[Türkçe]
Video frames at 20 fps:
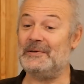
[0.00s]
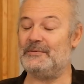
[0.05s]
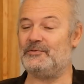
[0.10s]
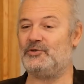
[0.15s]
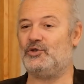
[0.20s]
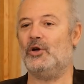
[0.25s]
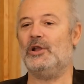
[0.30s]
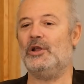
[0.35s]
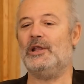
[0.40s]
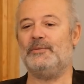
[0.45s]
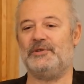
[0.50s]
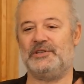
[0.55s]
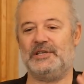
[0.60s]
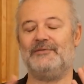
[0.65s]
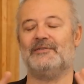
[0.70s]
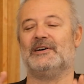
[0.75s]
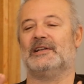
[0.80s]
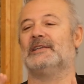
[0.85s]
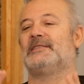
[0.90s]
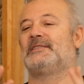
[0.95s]
şöyle bir
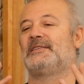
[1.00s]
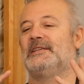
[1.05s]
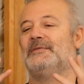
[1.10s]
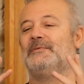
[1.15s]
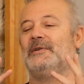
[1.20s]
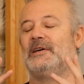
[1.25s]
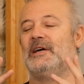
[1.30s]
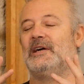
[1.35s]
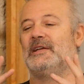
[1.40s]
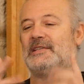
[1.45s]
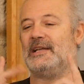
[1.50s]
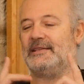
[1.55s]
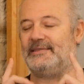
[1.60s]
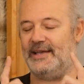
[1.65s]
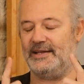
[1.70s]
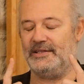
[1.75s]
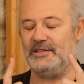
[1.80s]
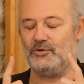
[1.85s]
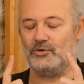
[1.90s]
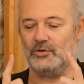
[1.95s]
şey var aslına bakarsan
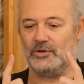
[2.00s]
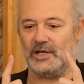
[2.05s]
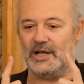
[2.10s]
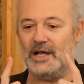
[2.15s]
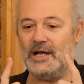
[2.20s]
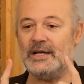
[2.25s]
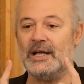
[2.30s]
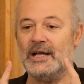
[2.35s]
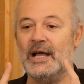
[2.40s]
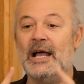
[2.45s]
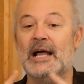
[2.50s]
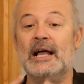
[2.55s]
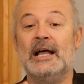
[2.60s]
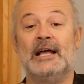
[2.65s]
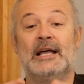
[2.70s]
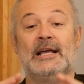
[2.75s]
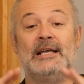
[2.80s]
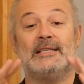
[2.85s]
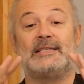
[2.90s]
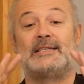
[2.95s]
teknik olarak.
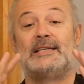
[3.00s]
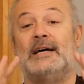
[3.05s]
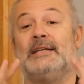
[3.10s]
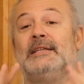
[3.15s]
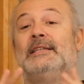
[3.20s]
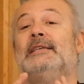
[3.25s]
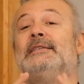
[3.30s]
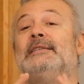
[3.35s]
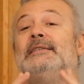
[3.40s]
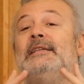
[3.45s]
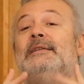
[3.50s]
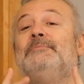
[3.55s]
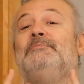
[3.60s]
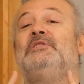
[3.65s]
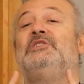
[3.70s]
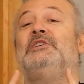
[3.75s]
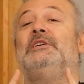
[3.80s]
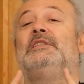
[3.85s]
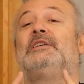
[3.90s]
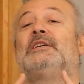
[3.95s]
Sahnede senin bir
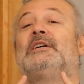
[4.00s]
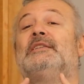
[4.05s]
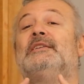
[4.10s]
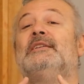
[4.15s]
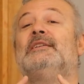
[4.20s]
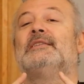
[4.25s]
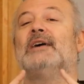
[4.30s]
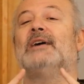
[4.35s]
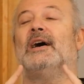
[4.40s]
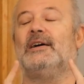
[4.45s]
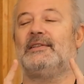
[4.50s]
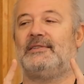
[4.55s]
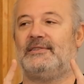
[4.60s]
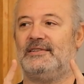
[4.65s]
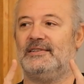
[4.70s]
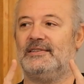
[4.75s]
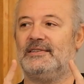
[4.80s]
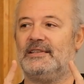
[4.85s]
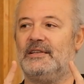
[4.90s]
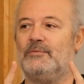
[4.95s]
şey dikkatini
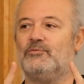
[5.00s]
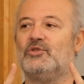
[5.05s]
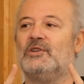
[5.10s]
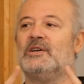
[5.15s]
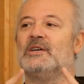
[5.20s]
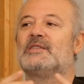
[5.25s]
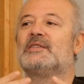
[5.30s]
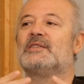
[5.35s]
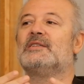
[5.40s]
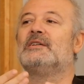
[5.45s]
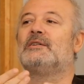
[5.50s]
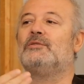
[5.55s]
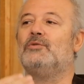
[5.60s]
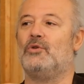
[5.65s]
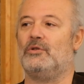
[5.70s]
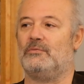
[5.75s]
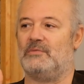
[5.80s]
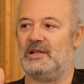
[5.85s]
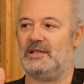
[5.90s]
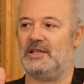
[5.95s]
dağıttığında buna hazırlıklı
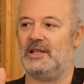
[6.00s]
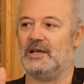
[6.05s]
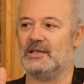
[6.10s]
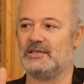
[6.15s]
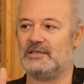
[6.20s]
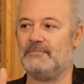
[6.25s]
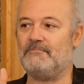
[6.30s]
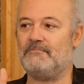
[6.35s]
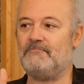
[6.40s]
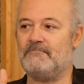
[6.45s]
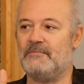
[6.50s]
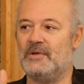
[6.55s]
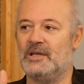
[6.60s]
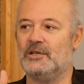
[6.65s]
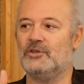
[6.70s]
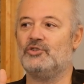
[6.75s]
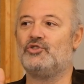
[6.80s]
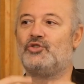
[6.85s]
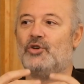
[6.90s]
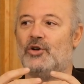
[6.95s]
olman lazım.
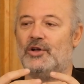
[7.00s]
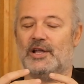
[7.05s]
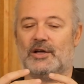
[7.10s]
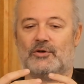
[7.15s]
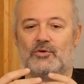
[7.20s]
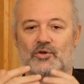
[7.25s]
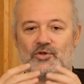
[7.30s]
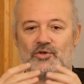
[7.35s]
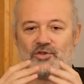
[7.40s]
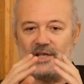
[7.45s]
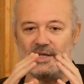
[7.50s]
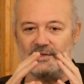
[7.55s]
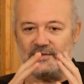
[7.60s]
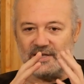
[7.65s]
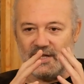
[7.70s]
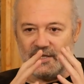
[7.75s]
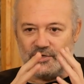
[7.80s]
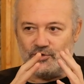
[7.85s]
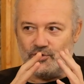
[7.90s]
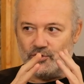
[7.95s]
Şöyle
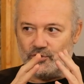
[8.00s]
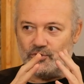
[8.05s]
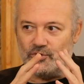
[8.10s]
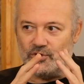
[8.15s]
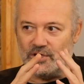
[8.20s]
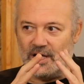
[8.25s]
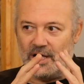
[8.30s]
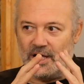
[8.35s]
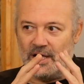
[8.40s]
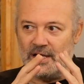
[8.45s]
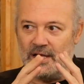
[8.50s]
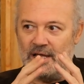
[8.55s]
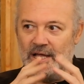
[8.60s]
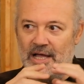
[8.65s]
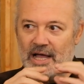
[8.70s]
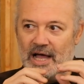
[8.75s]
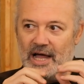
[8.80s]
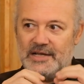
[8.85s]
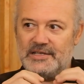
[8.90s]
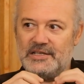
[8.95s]
konsantrasyonun da
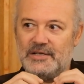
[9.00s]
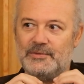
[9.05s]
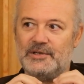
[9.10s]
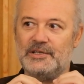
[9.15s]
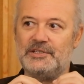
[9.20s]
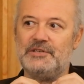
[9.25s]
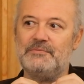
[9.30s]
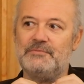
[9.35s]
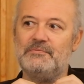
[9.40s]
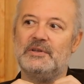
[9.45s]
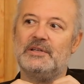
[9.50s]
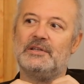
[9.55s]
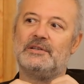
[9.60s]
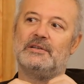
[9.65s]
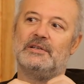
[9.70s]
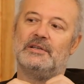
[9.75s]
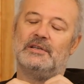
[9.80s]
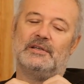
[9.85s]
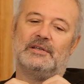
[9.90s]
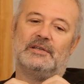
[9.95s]
her zaman için
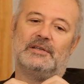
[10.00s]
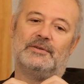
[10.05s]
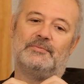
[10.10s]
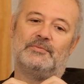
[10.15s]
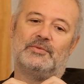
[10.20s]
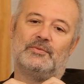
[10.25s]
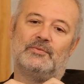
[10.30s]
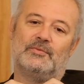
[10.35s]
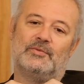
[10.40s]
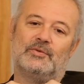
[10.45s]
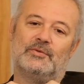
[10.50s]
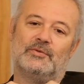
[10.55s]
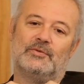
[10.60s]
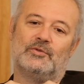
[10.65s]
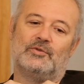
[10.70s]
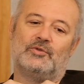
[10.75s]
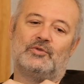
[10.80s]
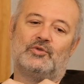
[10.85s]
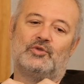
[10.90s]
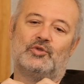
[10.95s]
bir e,
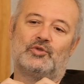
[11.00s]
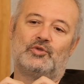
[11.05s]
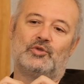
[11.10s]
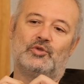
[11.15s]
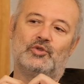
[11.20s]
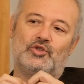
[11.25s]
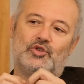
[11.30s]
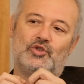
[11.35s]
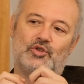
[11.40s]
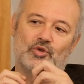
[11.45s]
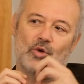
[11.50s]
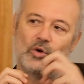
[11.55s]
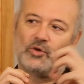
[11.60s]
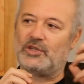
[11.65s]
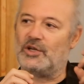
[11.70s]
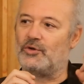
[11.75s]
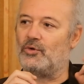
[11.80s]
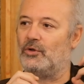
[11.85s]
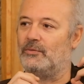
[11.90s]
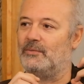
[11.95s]
kurtuluş
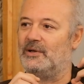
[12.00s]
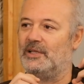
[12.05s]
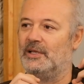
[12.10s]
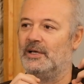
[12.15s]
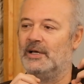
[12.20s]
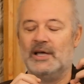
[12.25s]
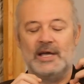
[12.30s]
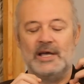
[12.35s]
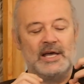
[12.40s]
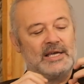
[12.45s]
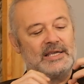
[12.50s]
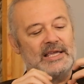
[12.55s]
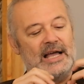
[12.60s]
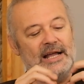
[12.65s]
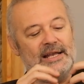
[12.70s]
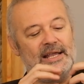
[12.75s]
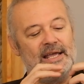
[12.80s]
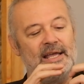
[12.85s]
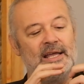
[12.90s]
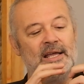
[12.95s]
noktan olmalı.
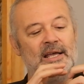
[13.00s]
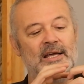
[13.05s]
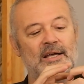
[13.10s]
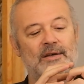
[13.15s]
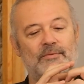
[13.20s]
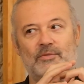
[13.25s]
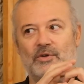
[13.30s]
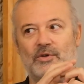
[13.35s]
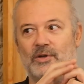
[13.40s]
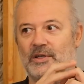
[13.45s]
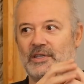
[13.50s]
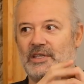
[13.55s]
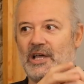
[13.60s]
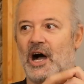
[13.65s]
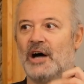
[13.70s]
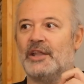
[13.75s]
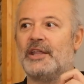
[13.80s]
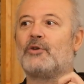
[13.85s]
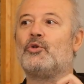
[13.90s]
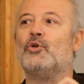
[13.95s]
Yani
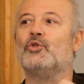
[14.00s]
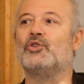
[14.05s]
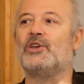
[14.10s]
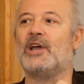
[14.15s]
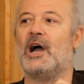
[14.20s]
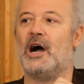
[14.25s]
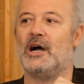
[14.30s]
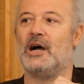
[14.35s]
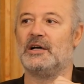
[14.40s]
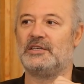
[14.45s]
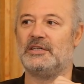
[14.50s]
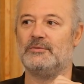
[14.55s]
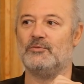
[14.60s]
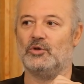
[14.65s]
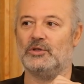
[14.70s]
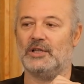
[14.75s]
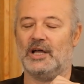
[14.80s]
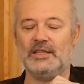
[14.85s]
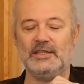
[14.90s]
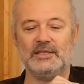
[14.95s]
ana konuya hakim
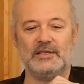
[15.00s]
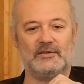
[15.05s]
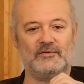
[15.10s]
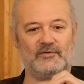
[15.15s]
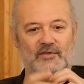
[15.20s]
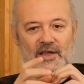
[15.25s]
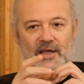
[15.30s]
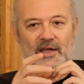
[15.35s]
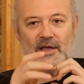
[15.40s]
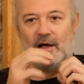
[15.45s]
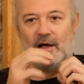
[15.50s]
olan ve